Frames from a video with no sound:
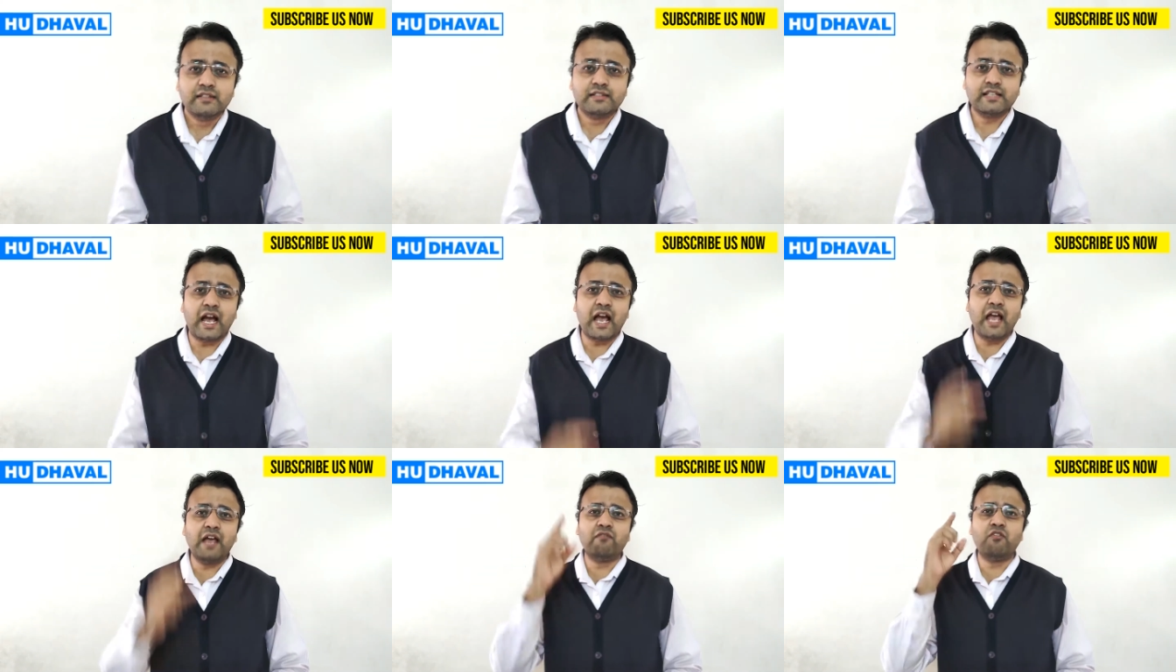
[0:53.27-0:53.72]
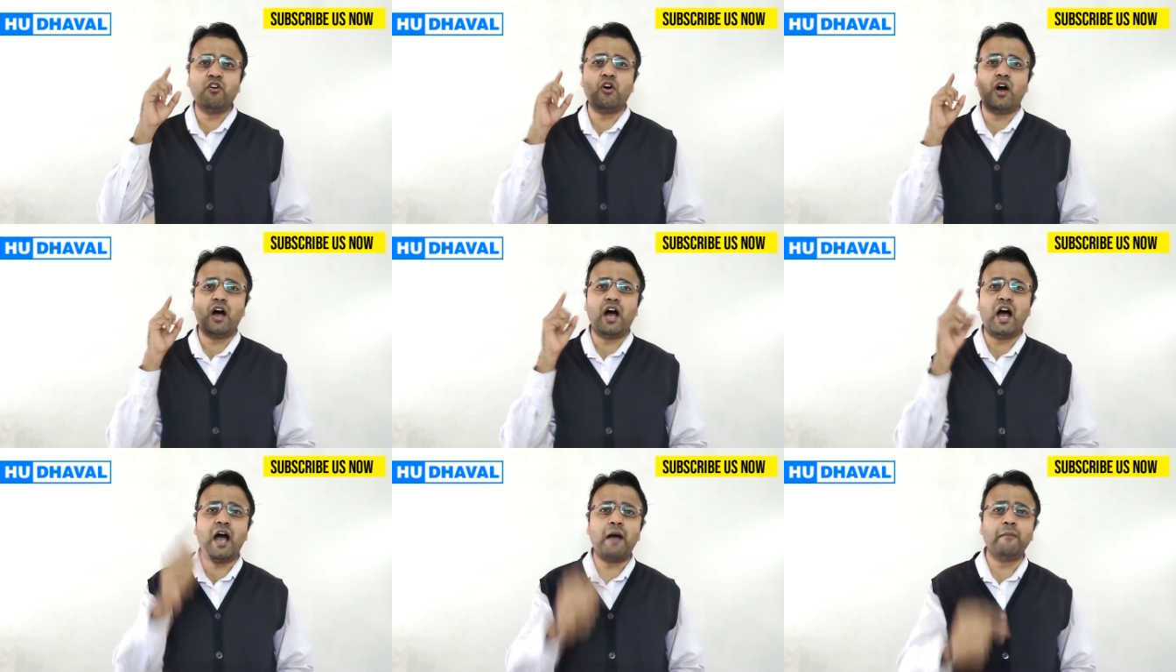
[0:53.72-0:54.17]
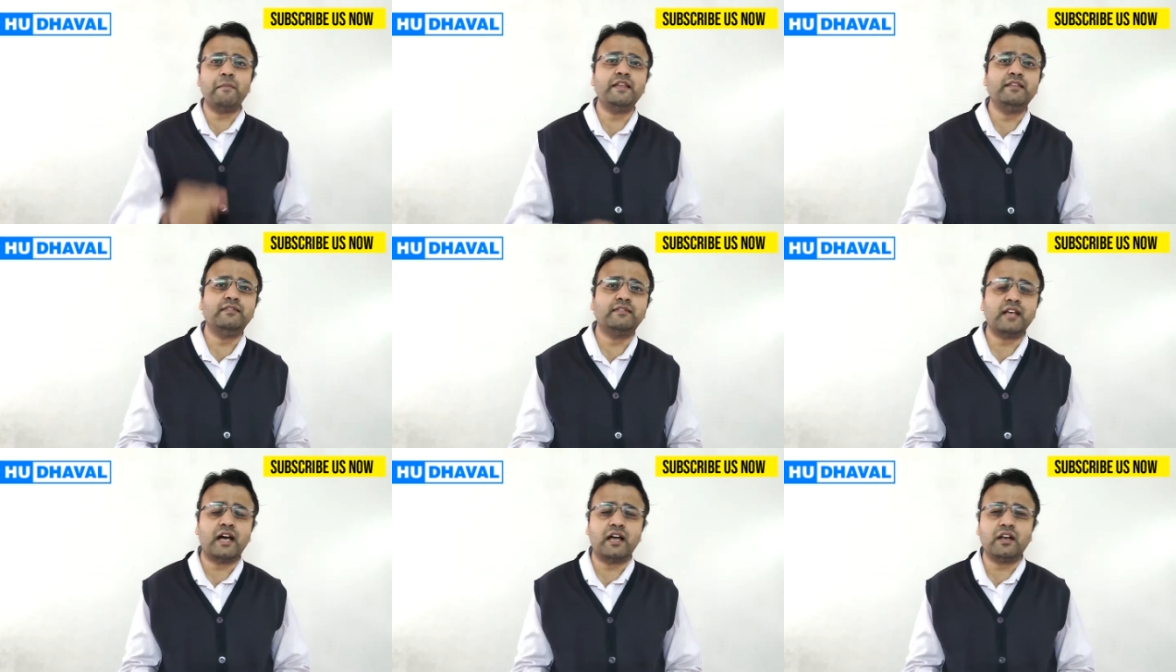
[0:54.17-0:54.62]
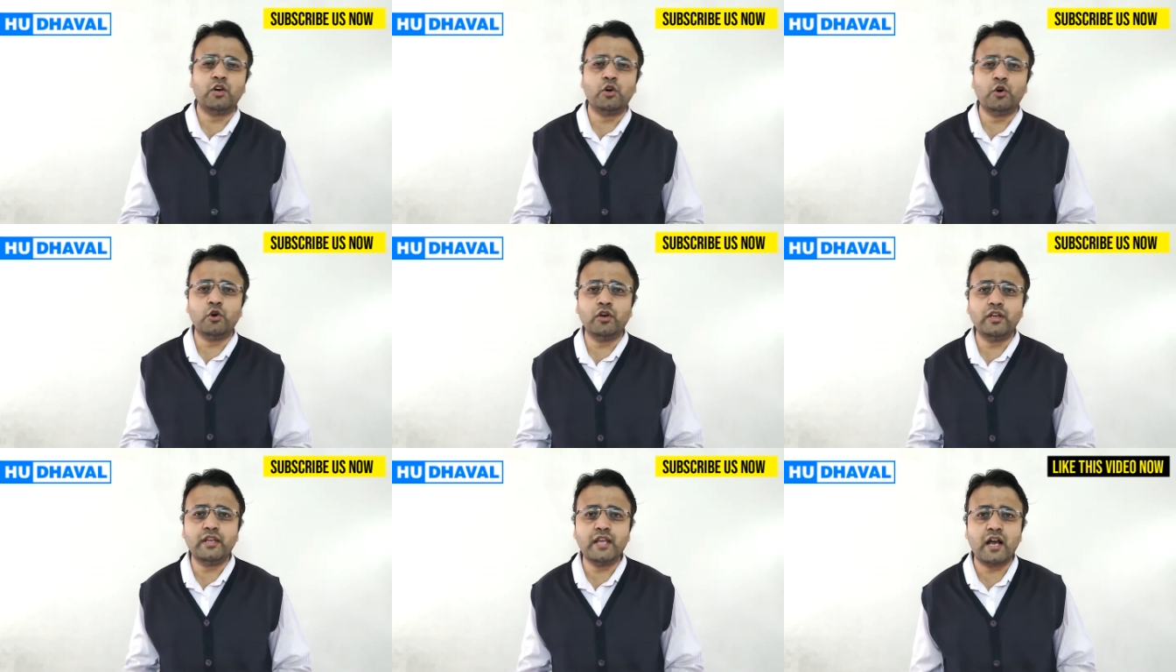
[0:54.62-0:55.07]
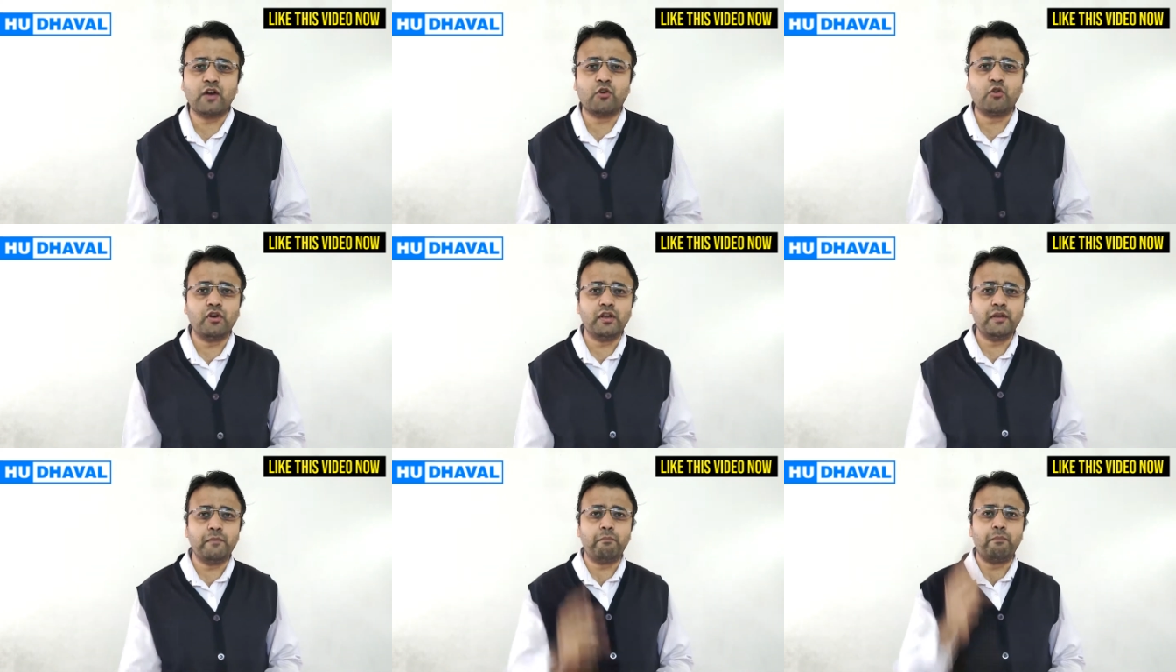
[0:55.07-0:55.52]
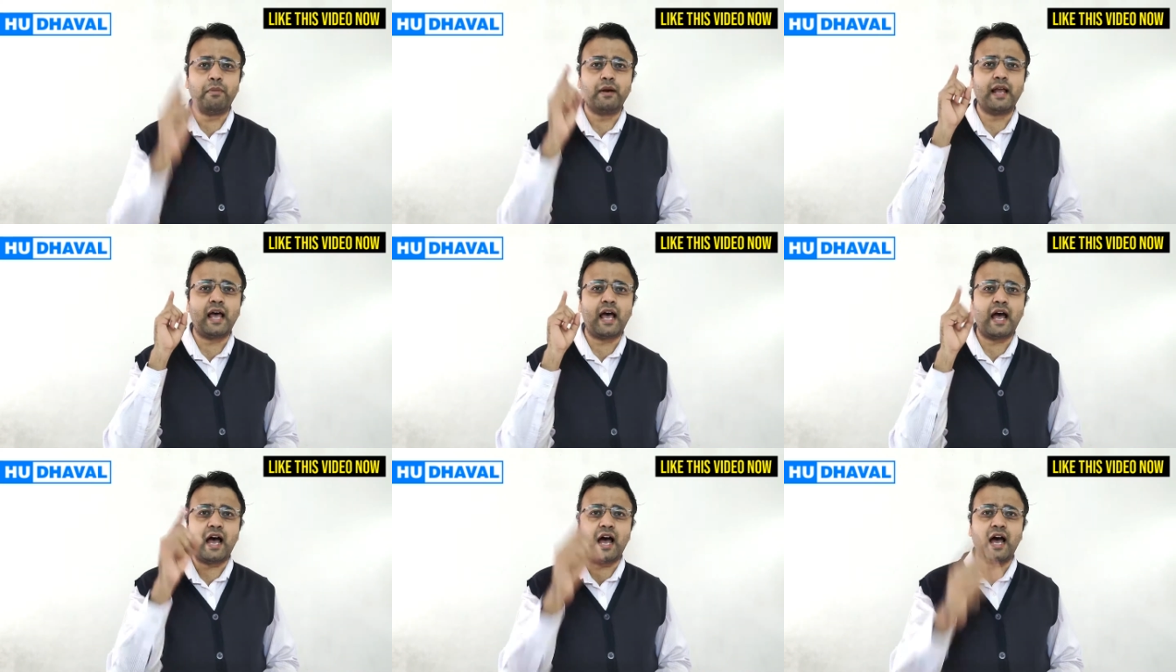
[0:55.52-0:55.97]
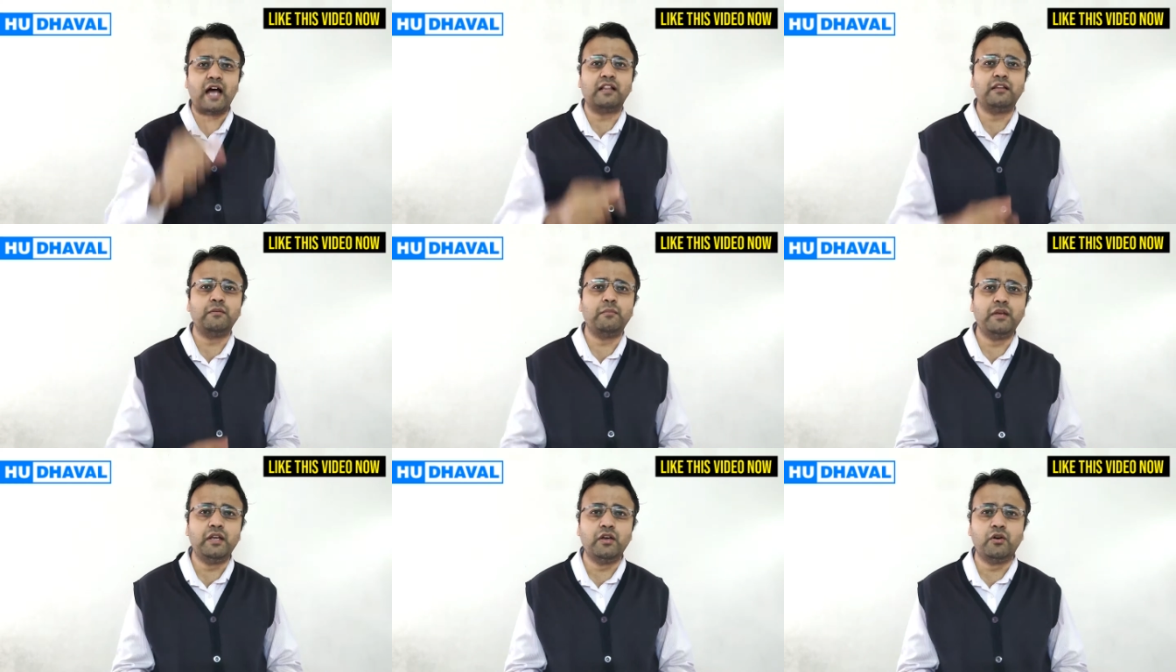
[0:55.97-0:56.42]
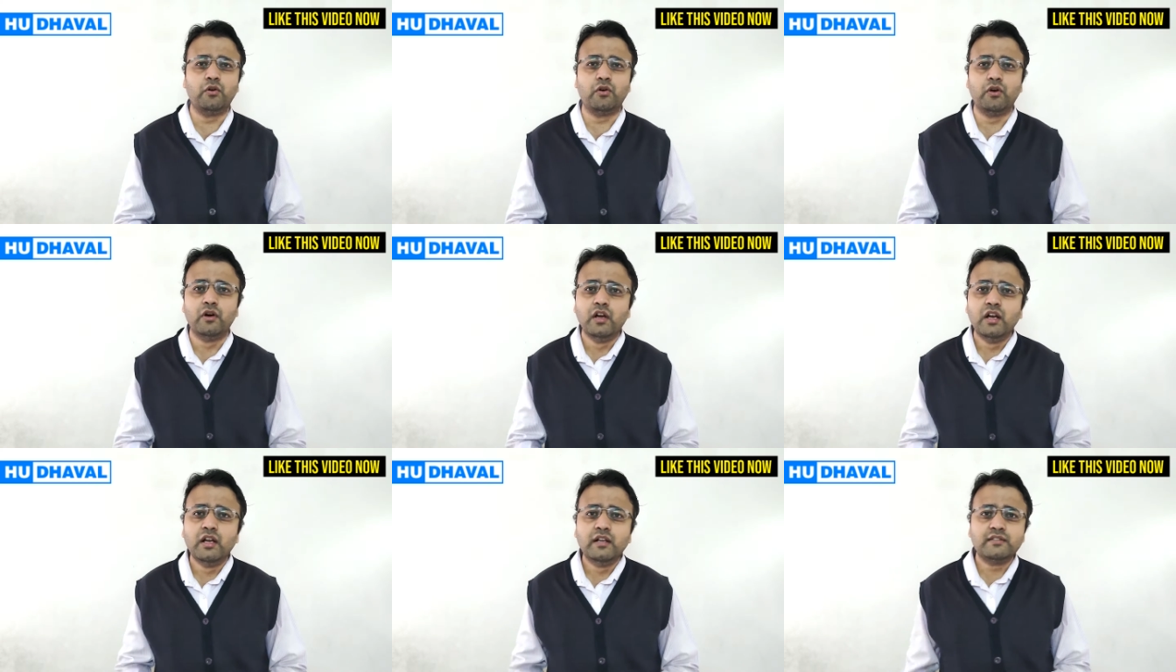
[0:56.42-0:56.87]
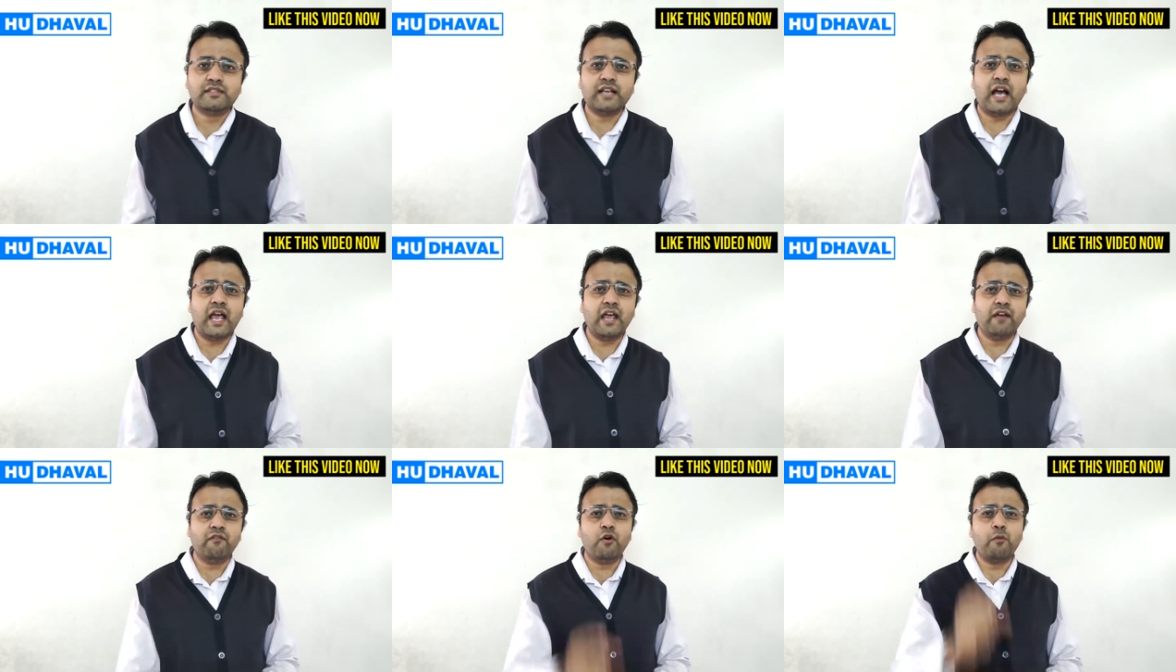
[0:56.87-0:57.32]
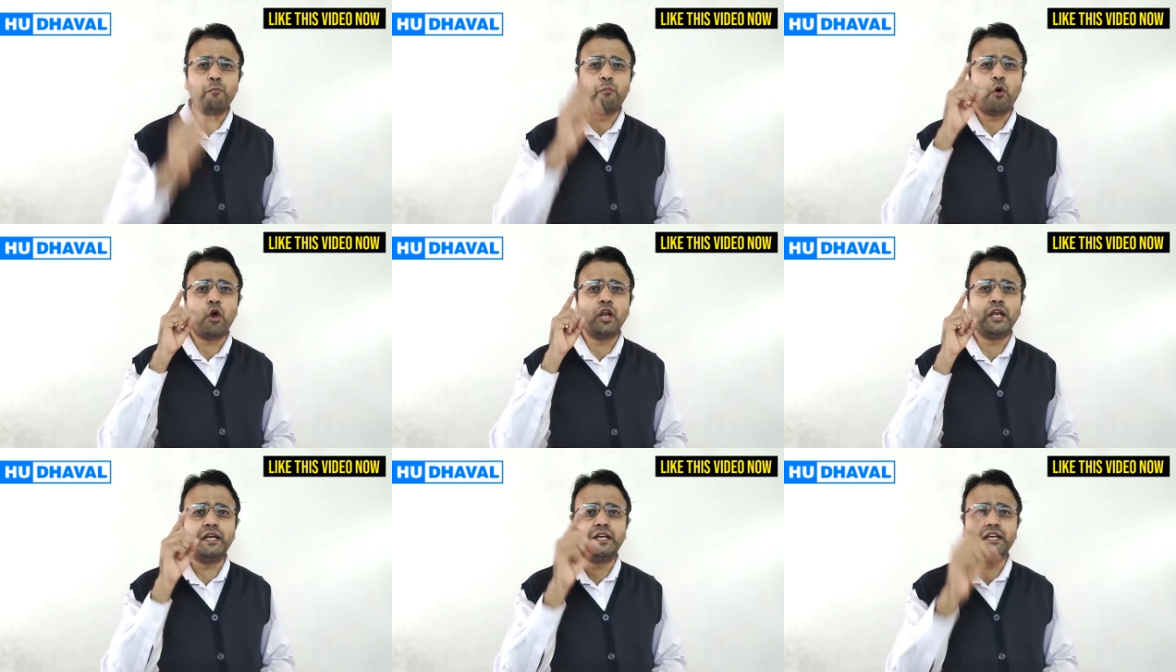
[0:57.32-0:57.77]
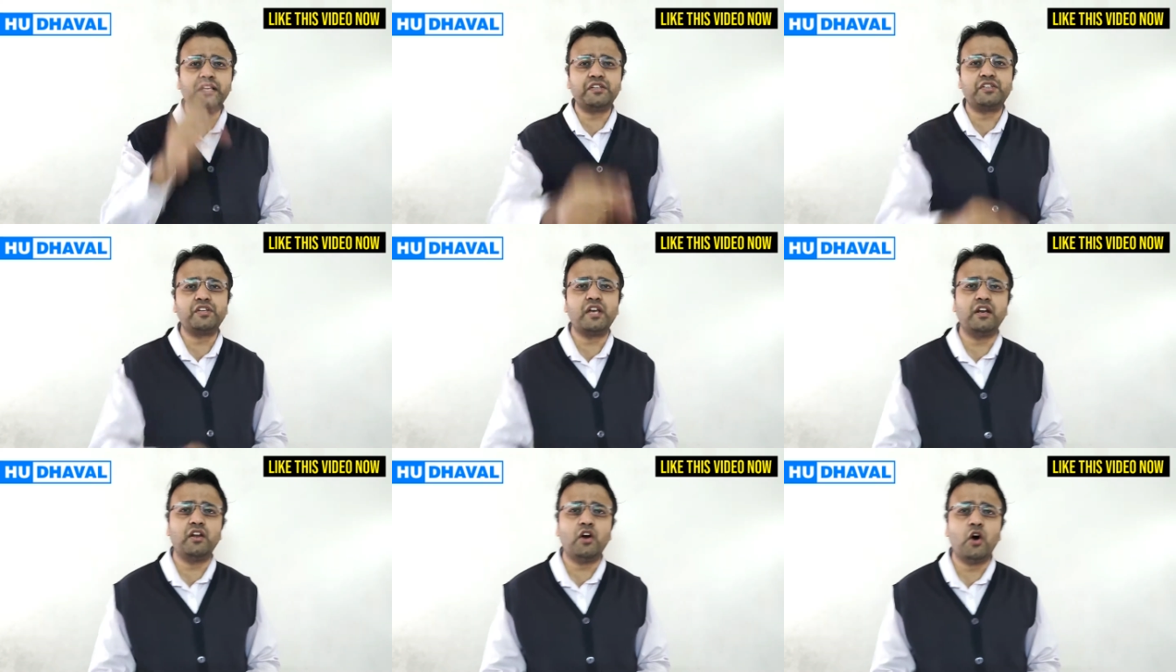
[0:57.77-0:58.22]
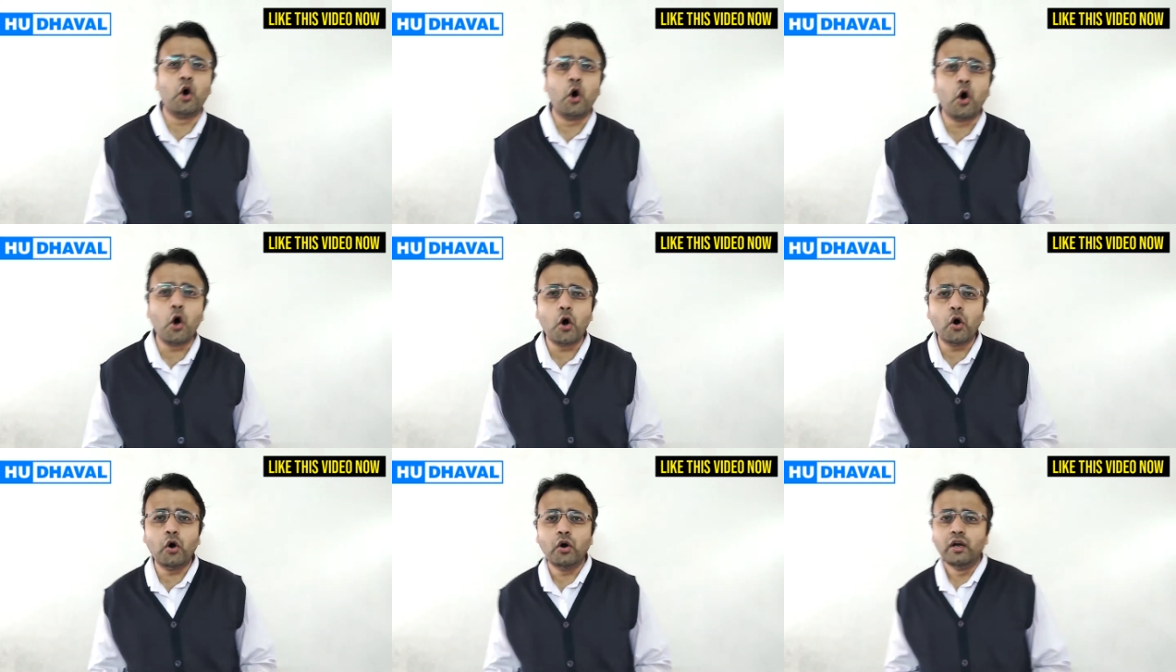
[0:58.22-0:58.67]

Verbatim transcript: चाहे वो आम इंसान हो या कोई बड़ा आदमी हो चाहे वो पॉलिटिशियन हो